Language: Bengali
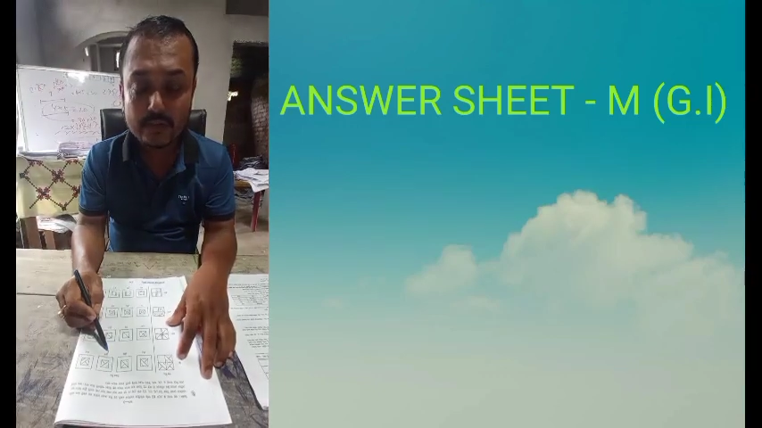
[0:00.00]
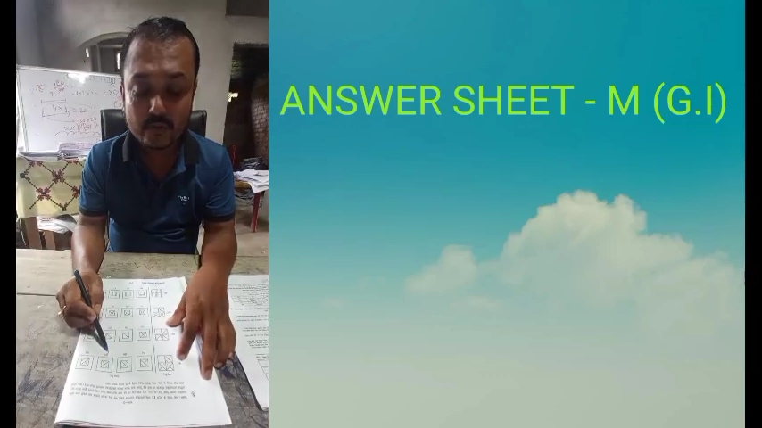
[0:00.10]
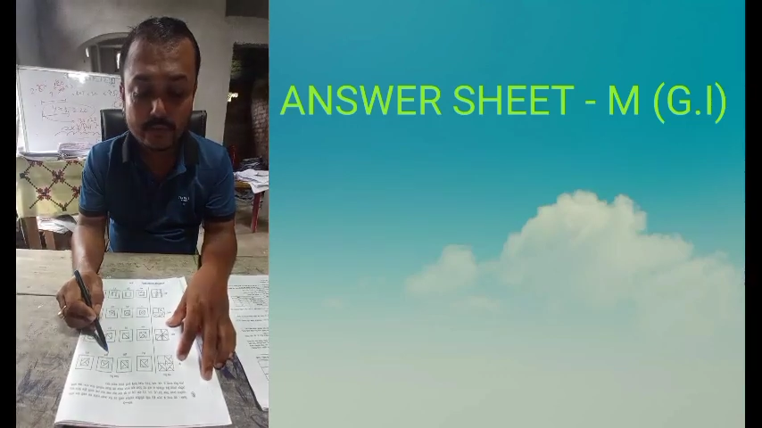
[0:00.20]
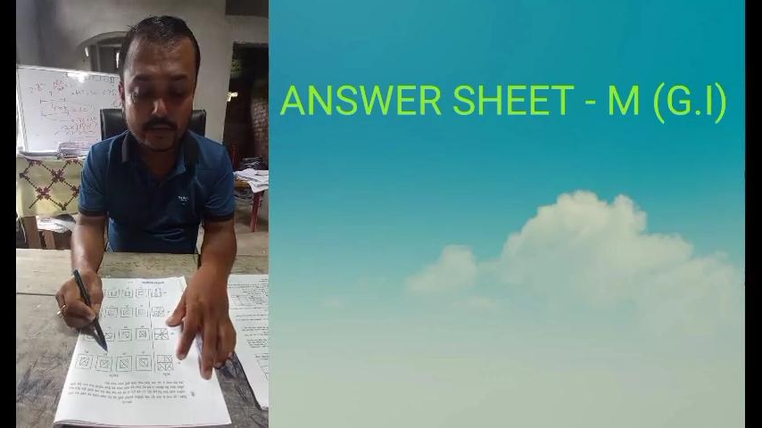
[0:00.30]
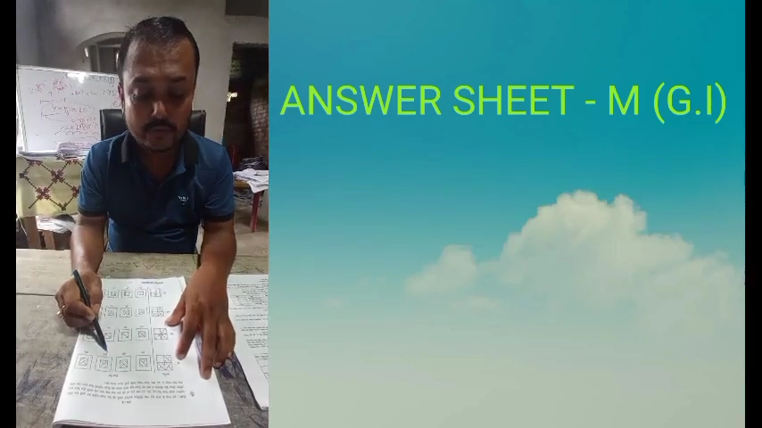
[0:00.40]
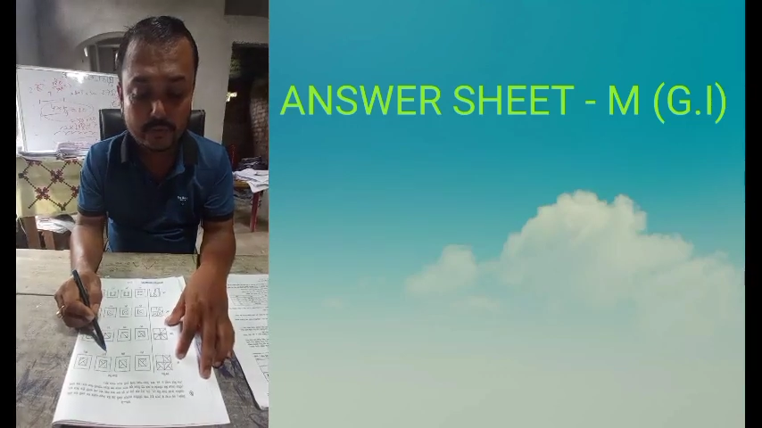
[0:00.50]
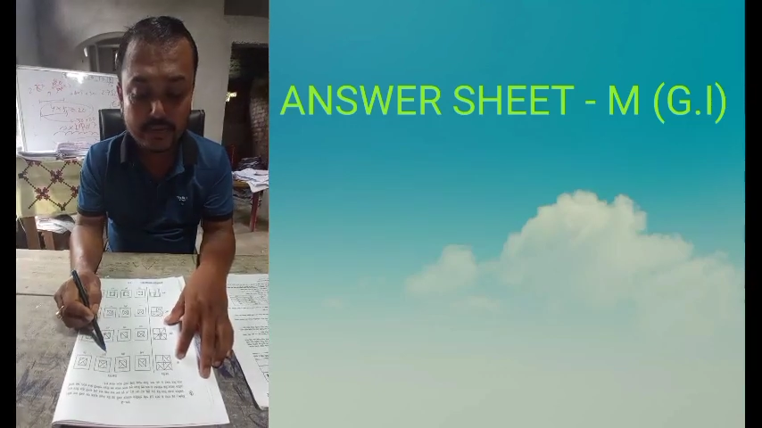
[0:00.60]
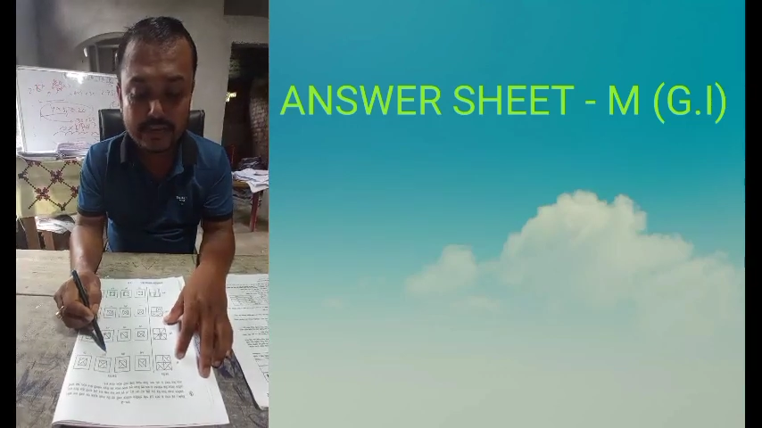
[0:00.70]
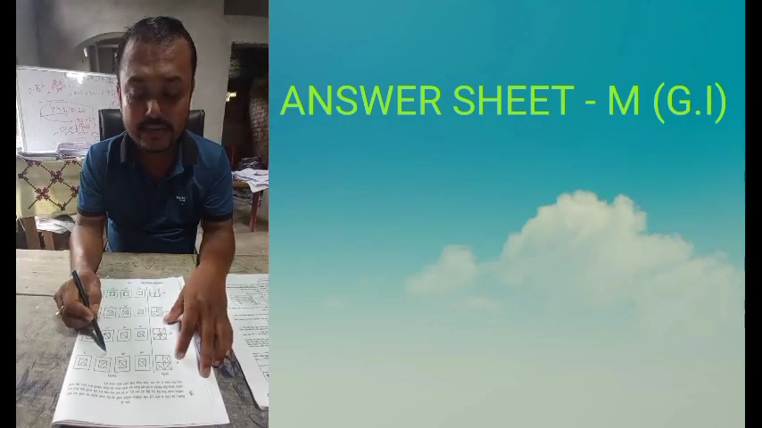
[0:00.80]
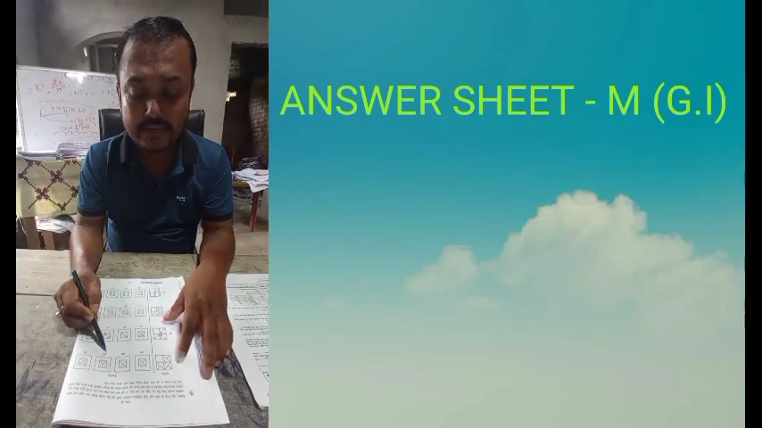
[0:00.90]
তোমরা একটু
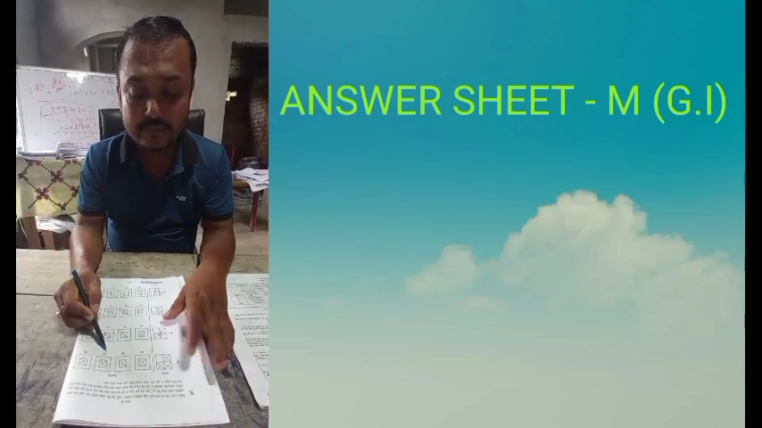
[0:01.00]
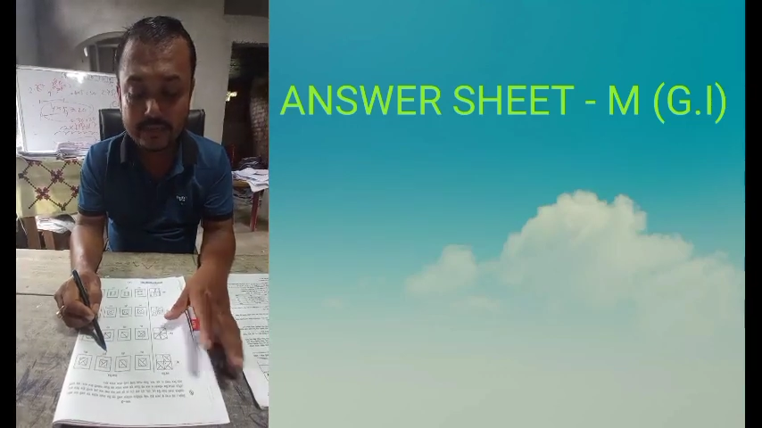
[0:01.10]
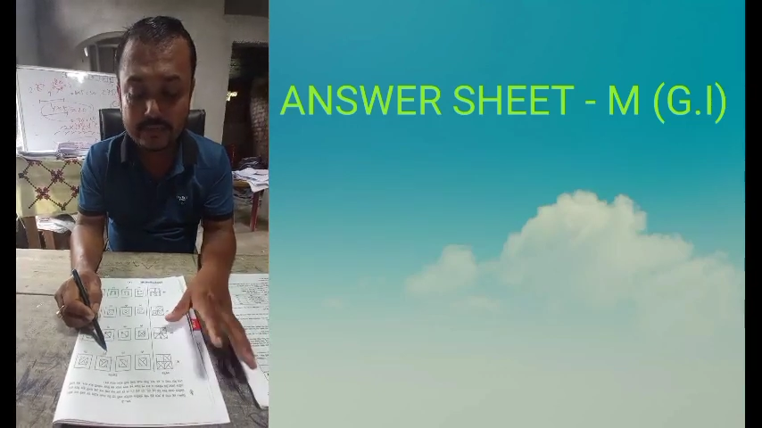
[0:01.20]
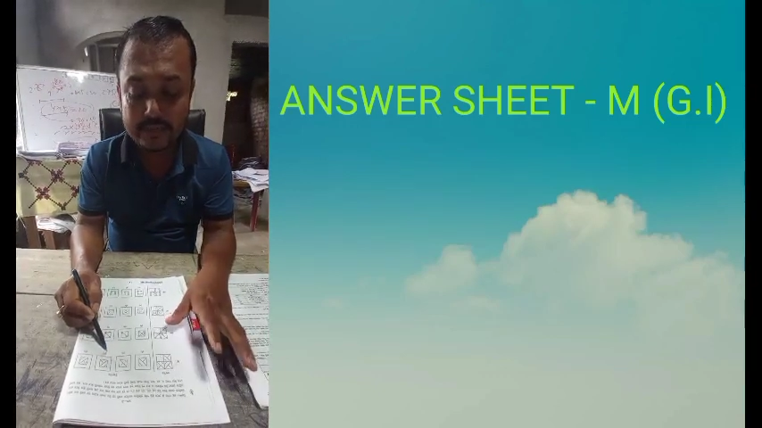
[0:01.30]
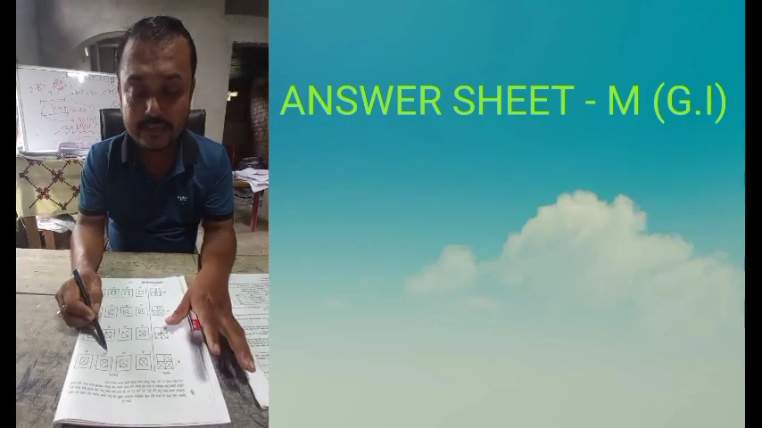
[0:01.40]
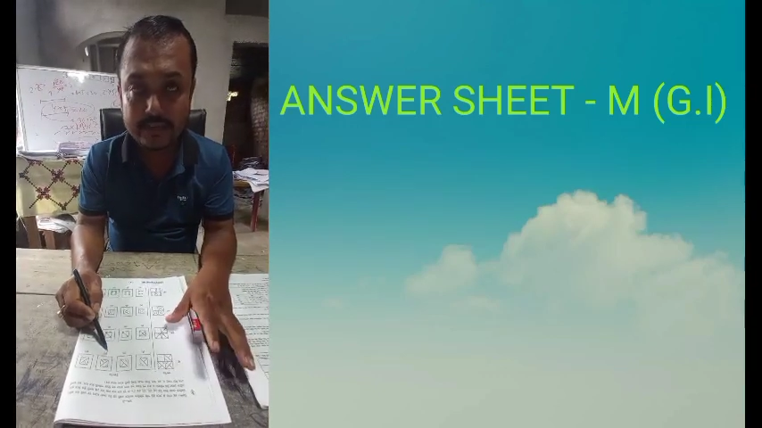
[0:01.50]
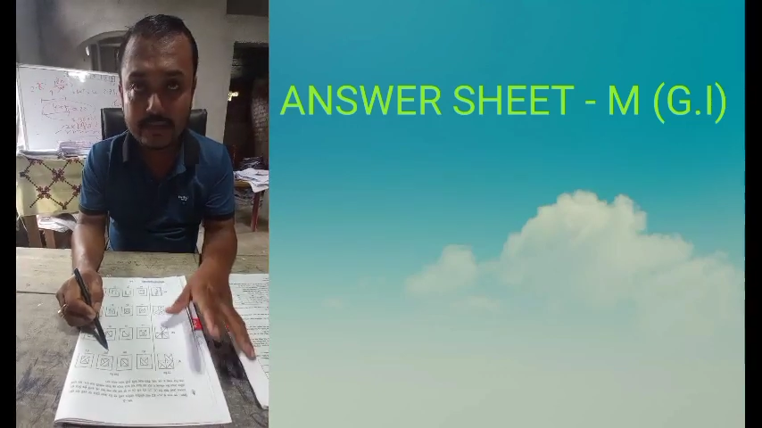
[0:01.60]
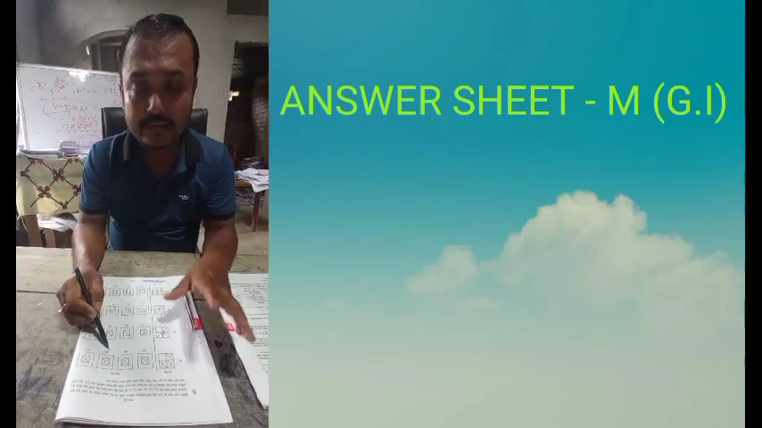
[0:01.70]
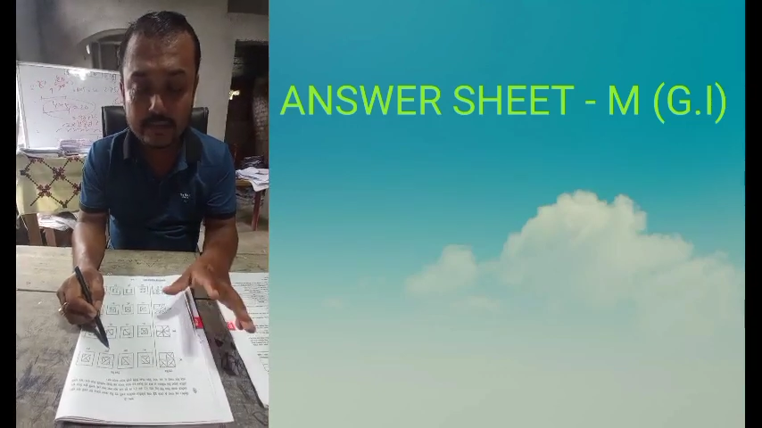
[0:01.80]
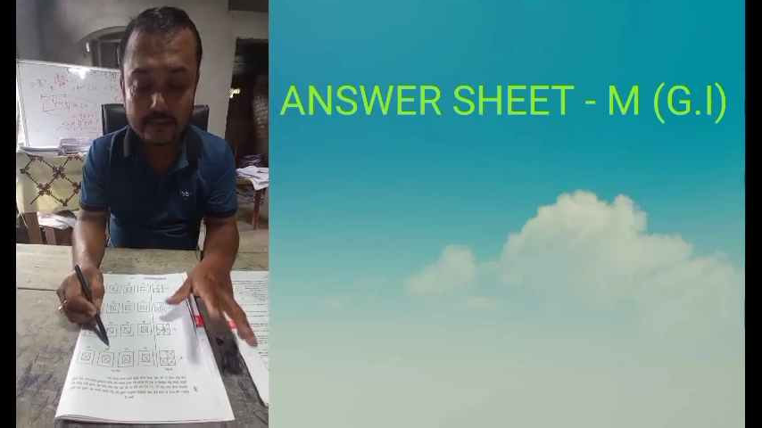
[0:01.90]
মিলিয়ে নিবে দেখে
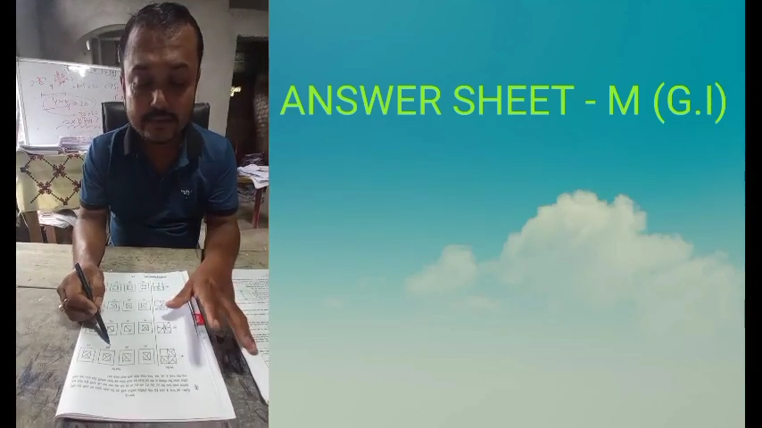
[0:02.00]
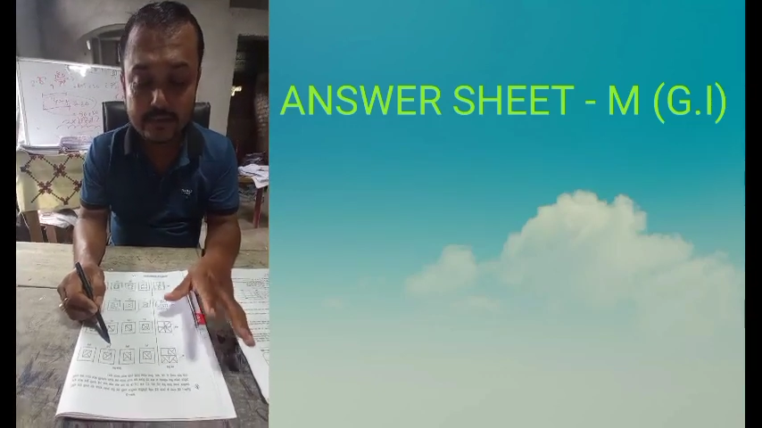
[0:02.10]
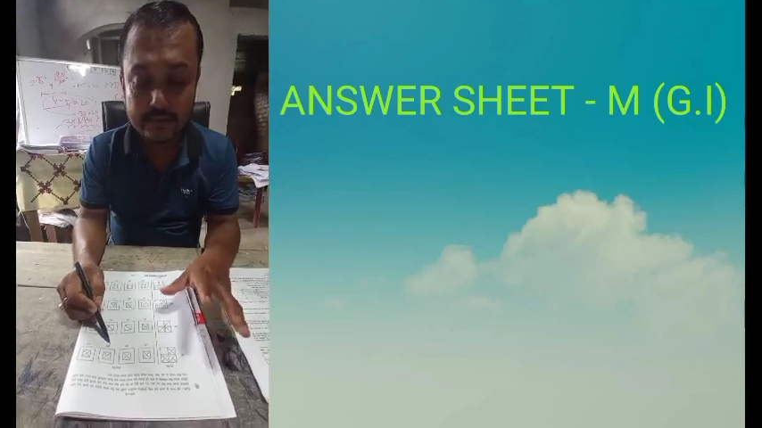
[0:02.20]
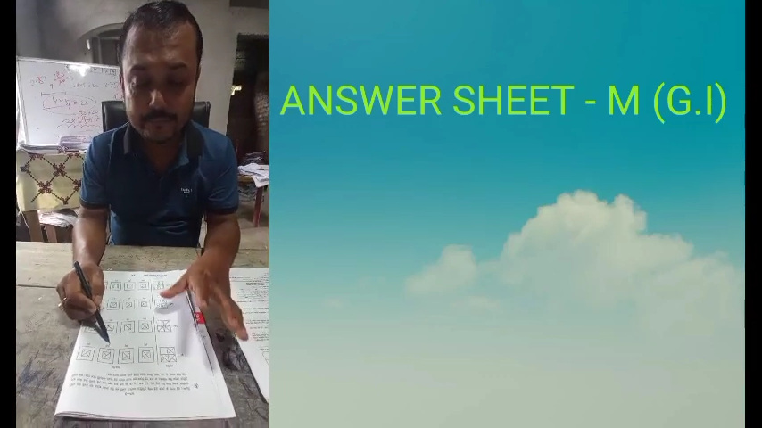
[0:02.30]
যে